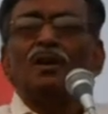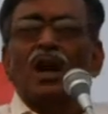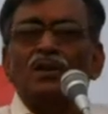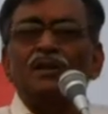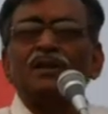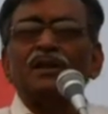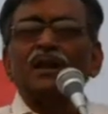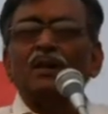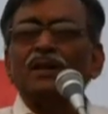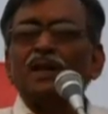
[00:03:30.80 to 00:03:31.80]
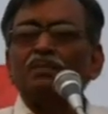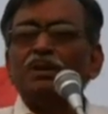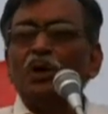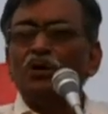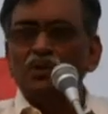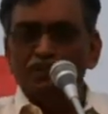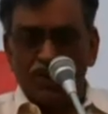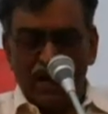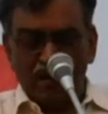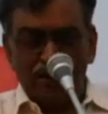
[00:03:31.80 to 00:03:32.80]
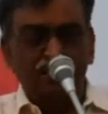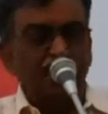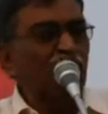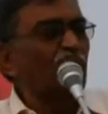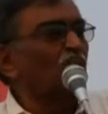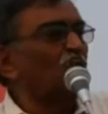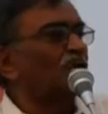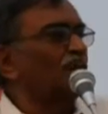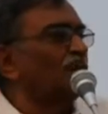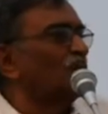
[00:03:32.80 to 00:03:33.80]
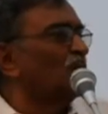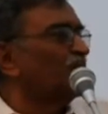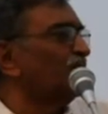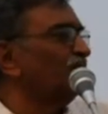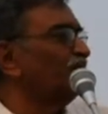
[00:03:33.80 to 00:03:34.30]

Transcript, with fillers: রাজনীতিতে আমাদের বিরোধ বিরাট সে নিয়ে কোনো সন্দেহ নেই